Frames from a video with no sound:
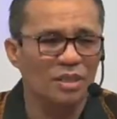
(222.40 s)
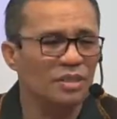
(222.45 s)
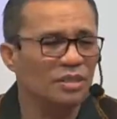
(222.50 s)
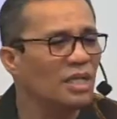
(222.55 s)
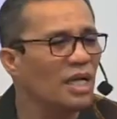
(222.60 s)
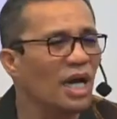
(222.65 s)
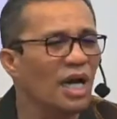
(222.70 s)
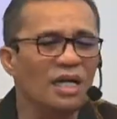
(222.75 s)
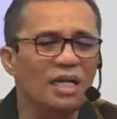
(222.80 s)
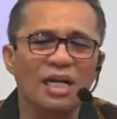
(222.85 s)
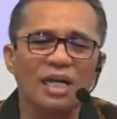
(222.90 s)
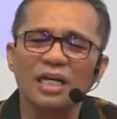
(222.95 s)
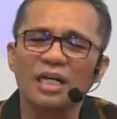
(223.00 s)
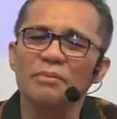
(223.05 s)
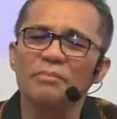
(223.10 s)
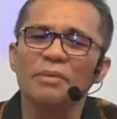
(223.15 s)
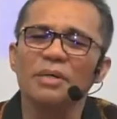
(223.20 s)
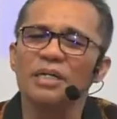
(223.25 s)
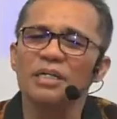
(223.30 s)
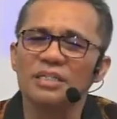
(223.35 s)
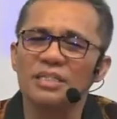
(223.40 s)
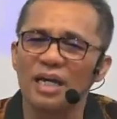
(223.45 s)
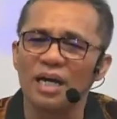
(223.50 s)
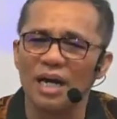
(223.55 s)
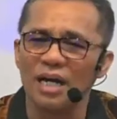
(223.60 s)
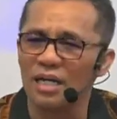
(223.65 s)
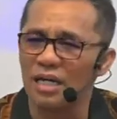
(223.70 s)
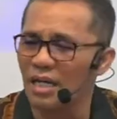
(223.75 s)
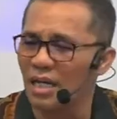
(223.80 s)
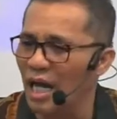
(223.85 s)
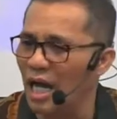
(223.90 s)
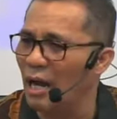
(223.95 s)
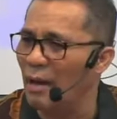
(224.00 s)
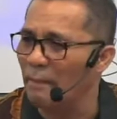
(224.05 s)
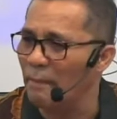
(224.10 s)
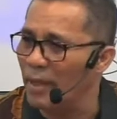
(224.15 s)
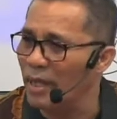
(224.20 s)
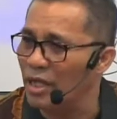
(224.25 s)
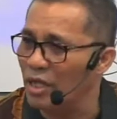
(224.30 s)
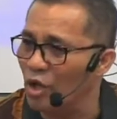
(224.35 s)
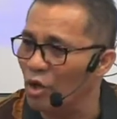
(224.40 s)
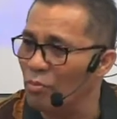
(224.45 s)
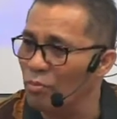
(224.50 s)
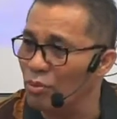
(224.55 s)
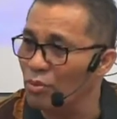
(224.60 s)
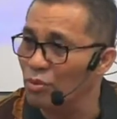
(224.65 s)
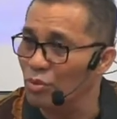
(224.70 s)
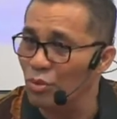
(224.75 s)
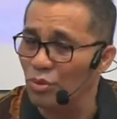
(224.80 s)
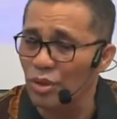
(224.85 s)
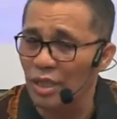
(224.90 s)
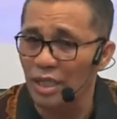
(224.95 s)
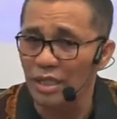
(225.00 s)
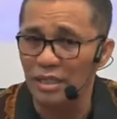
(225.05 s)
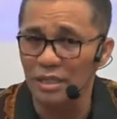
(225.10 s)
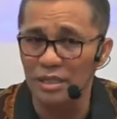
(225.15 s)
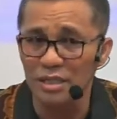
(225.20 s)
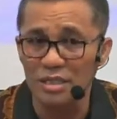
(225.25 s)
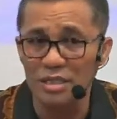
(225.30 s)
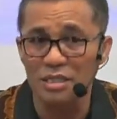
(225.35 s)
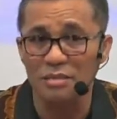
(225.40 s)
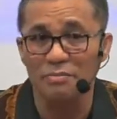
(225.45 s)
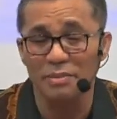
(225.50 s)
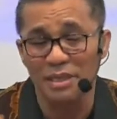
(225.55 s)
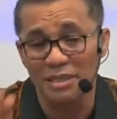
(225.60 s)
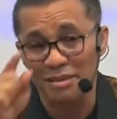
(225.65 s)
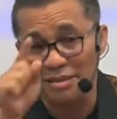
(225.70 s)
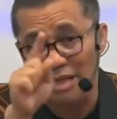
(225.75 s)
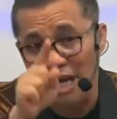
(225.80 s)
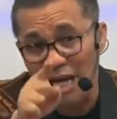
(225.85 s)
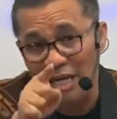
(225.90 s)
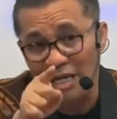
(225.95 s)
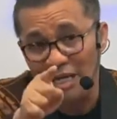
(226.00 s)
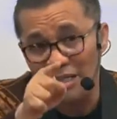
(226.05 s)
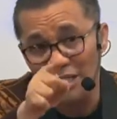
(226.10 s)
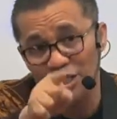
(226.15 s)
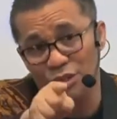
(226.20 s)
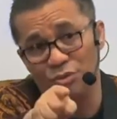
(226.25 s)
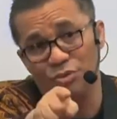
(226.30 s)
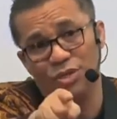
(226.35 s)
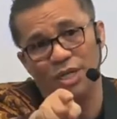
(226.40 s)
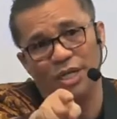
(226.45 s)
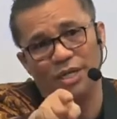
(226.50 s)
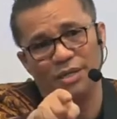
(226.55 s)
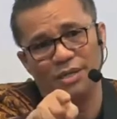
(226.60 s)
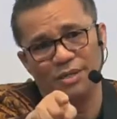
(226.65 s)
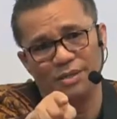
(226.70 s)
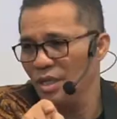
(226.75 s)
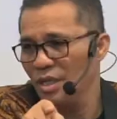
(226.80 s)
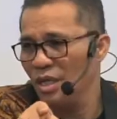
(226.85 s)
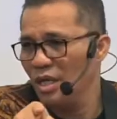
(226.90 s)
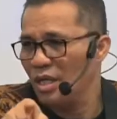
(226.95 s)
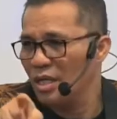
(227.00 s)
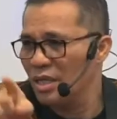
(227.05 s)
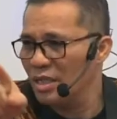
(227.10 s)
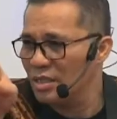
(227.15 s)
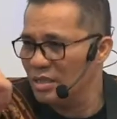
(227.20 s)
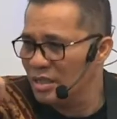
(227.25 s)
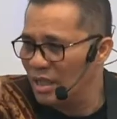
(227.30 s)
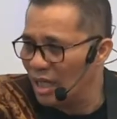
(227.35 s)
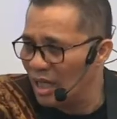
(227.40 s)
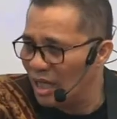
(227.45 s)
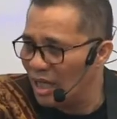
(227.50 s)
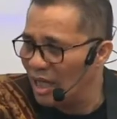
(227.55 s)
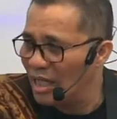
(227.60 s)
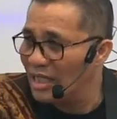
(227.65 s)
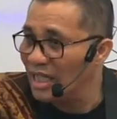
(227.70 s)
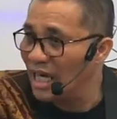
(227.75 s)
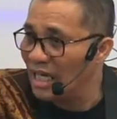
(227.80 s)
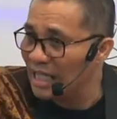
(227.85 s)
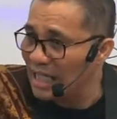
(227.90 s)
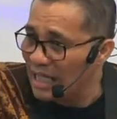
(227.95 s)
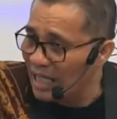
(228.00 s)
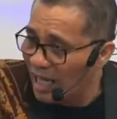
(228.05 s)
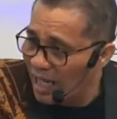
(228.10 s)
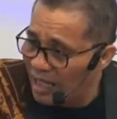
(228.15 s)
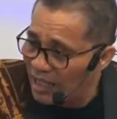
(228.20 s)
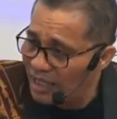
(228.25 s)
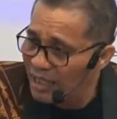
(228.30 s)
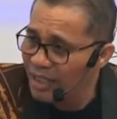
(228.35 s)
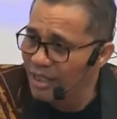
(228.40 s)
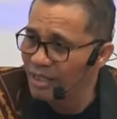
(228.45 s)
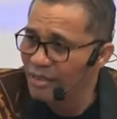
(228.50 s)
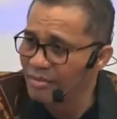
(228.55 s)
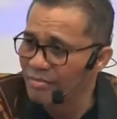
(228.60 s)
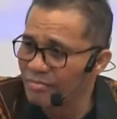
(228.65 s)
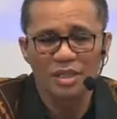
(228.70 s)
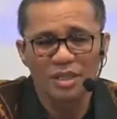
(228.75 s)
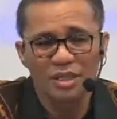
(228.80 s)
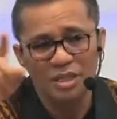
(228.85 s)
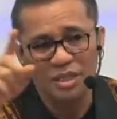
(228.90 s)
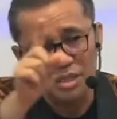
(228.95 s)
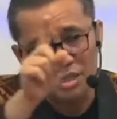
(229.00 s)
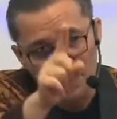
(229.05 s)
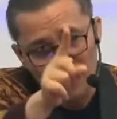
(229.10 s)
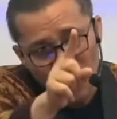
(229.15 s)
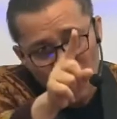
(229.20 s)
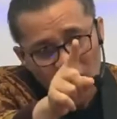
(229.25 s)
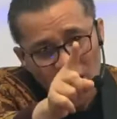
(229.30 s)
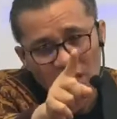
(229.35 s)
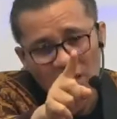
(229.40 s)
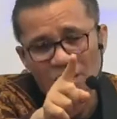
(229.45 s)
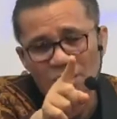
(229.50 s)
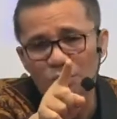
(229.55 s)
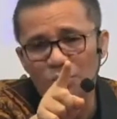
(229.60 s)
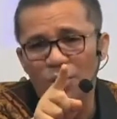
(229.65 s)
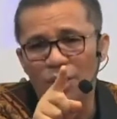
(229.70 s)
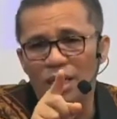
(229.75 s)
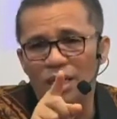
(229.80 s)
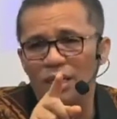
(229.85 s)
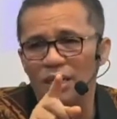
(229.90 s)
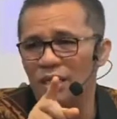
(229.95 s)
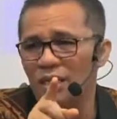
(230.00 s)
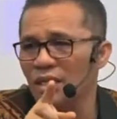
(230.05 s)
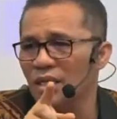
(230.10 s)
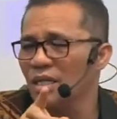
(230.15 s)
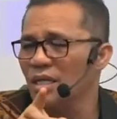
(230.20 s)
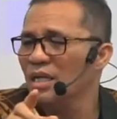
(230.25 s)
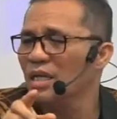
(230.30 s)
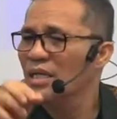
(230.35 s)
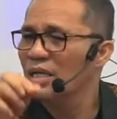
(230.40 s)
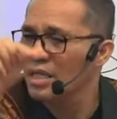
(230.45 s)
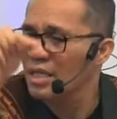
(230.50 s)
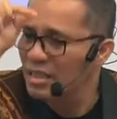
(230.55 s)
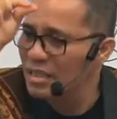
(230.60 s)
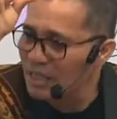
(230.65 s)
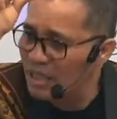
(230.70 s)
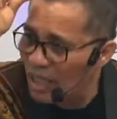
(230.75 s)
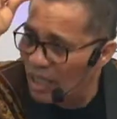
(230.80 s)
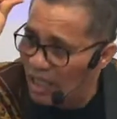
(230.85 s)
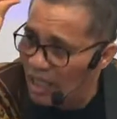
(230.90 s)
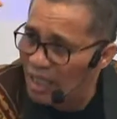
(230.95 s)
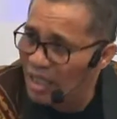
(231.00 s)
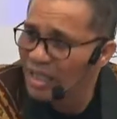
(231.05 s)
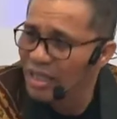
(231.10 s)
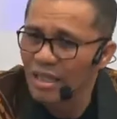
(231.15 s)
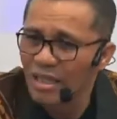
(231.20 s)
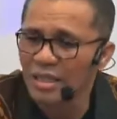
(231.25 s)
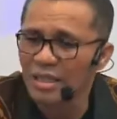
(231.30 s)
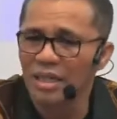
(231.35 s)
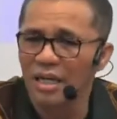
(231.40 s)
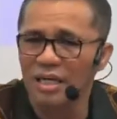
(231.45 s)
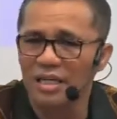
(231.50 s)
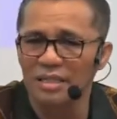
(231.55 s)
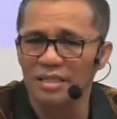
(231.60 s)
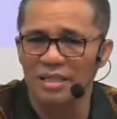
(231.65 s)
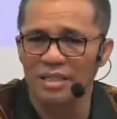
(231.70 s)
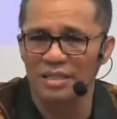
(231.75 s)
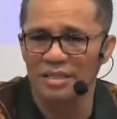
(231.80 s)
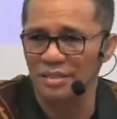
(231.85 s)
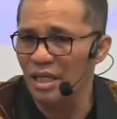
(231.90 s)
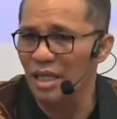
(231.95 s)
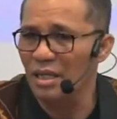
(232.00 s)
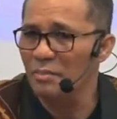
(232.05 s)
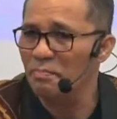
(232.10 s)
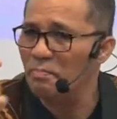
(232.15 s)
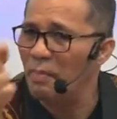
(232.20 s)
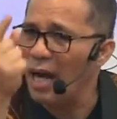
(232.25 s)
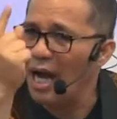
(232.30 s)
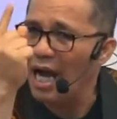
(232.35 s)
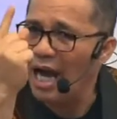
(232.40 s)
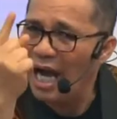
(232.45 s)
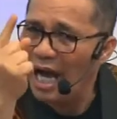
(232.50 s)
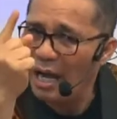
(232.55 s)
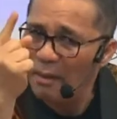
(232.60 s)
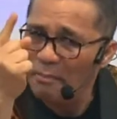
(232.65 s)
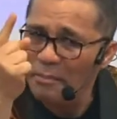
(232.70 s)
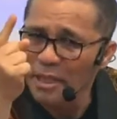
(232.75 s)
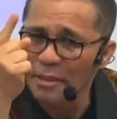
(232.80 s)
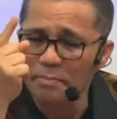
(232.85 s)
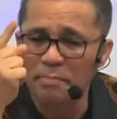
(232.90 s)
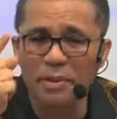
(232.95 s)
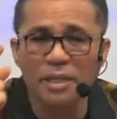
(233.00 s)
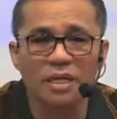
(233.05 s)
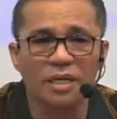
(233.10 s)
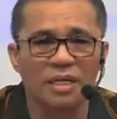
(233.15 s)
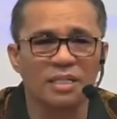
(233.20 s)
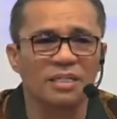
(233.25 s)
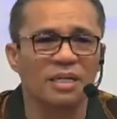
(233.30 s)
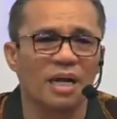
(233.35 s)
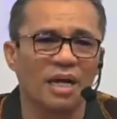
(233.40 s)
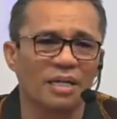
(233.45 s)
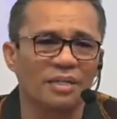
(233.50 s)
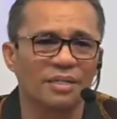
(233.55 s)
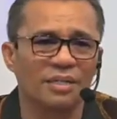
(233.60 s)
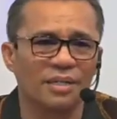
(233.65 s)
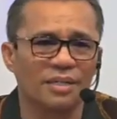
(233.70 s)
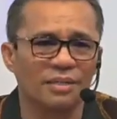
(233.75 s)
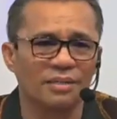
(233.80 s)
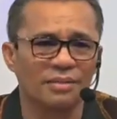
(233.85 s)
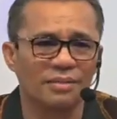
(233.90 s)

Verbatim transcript: Jangan lagi mengejar apa yang kau butuhkan sementara di dunia ini. Kejarlah yang ilahi. Kejarlah Tuhan. Kejarlah kehendaknya. Dan pahami pekerjaannya.